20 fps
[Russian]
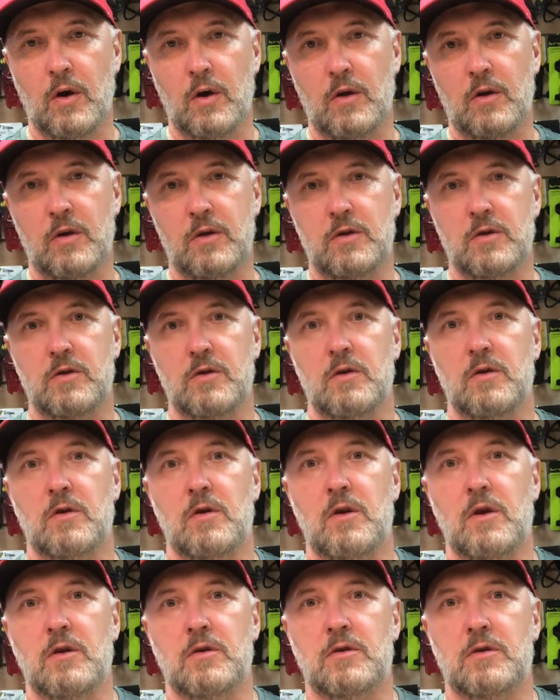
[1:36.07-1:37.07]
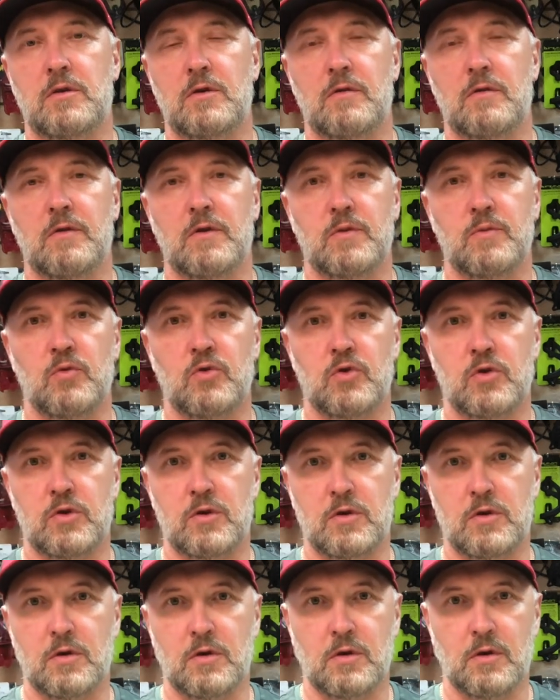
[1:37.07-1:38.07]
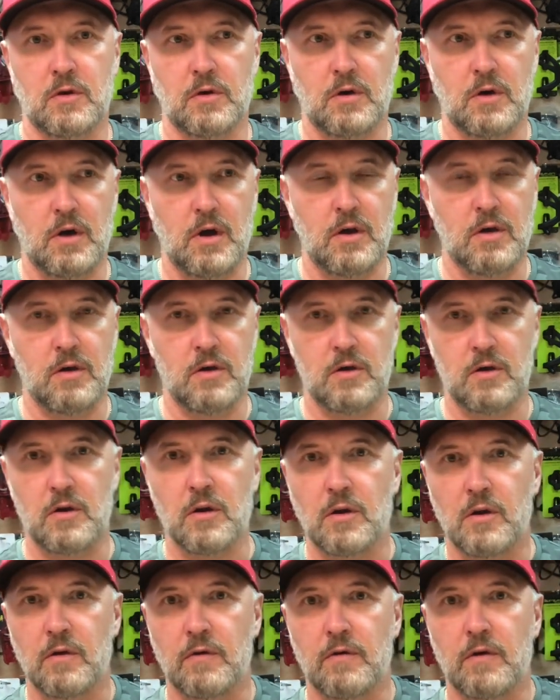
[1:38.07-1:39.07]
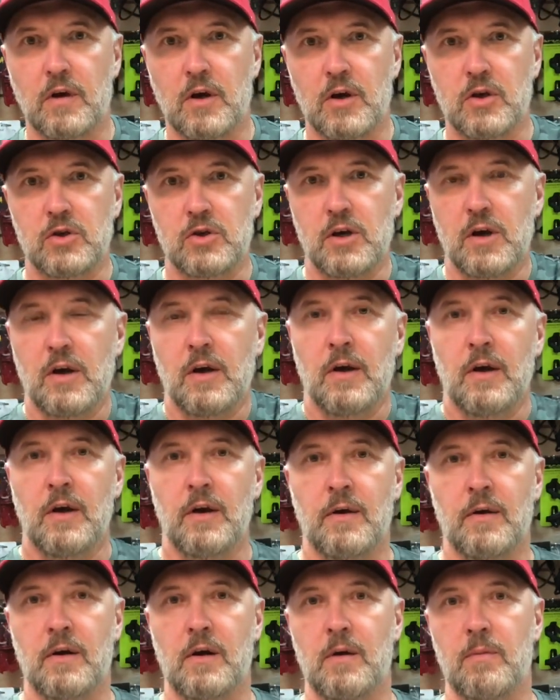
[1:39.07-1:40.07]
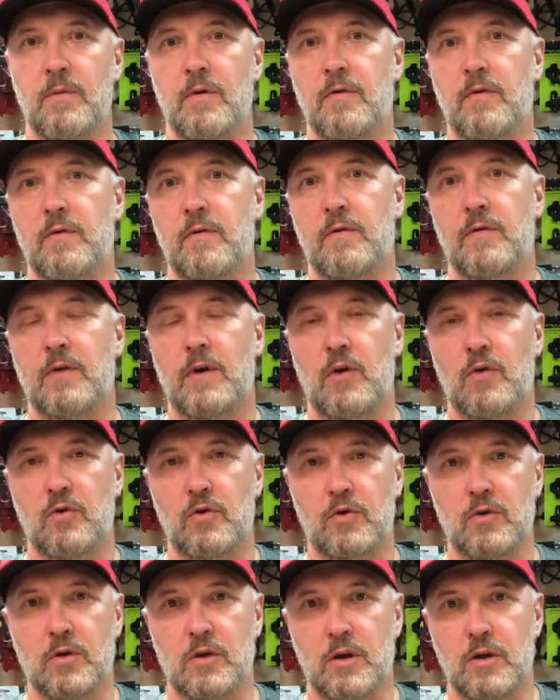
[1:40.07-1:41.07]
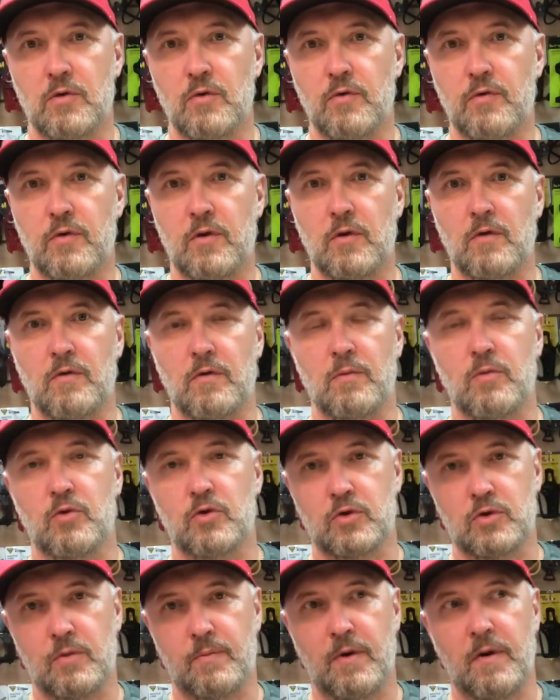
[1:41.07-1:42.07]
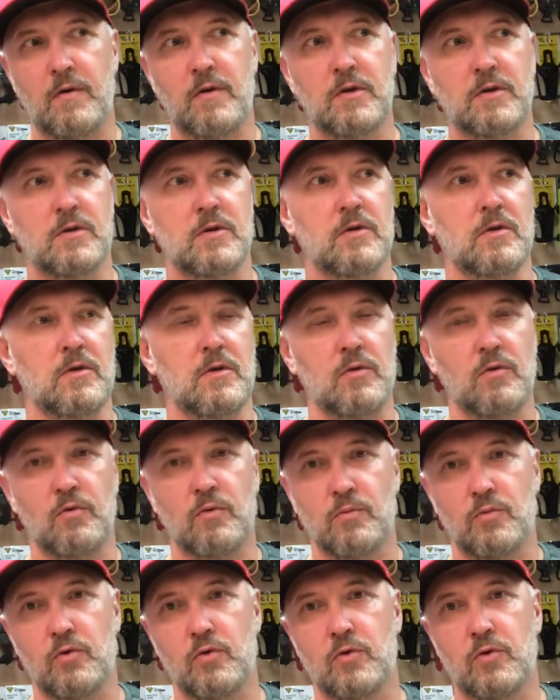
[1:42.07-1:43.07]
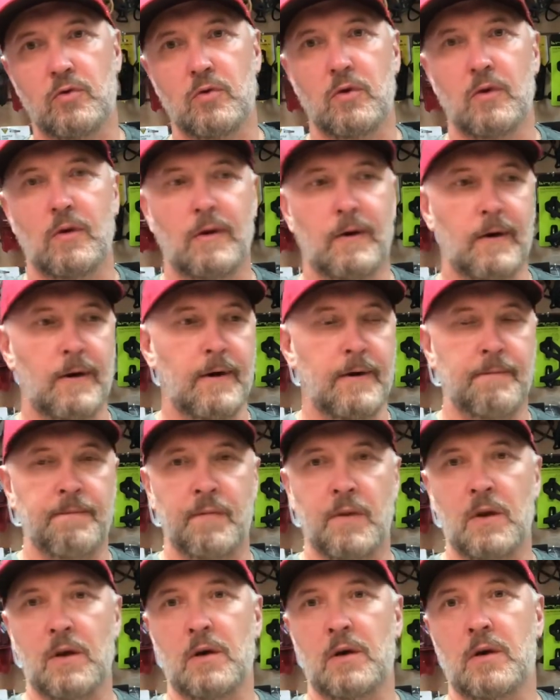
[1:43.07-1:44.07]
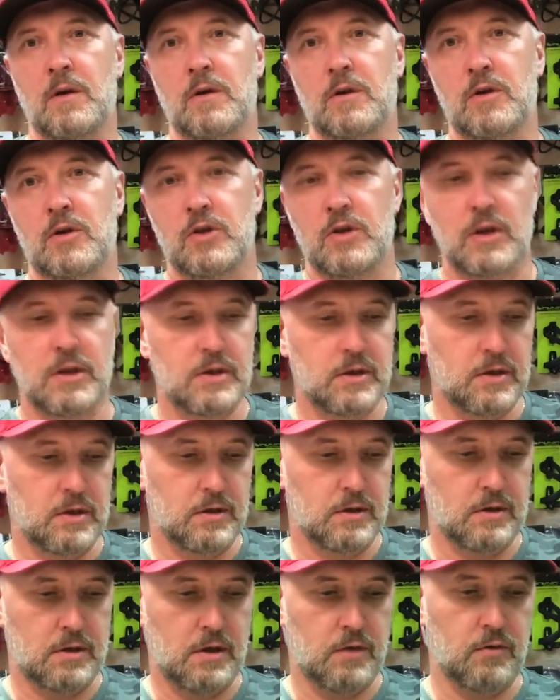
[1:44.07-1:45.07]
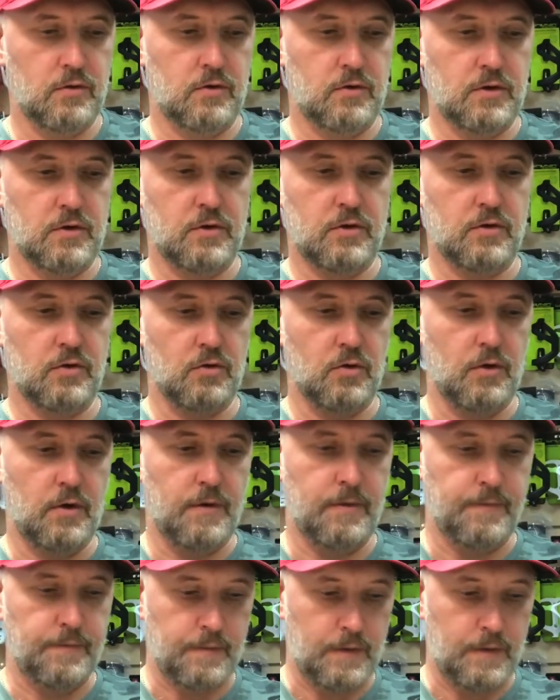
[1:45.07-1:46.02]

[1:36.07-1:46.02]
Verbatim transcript: Если есть возможность э, хранить где-то в гараже, либо в какой-то кладовке, вы можете повесить, и он будет э, дождаться следующего сезона.